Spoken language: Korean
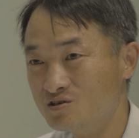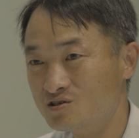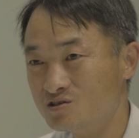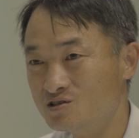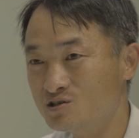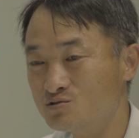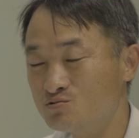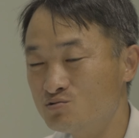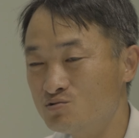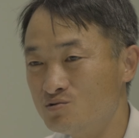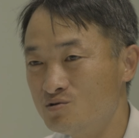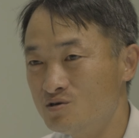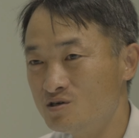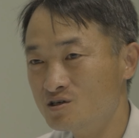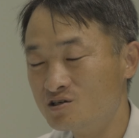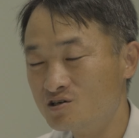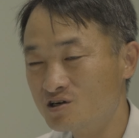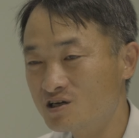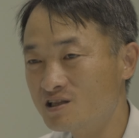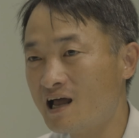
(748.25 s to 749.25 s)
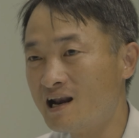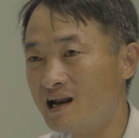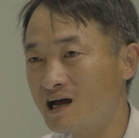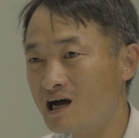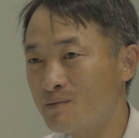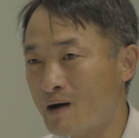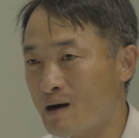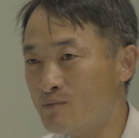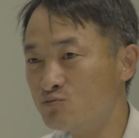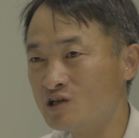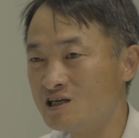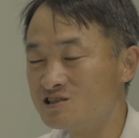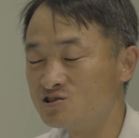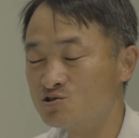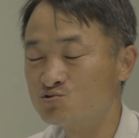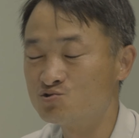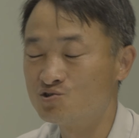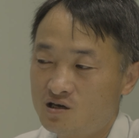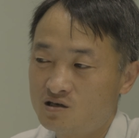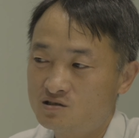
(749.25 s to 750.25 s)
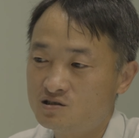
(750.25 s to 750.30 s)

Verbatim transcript: 그리고 그렇게 날아가면 아무도 안 써줘요.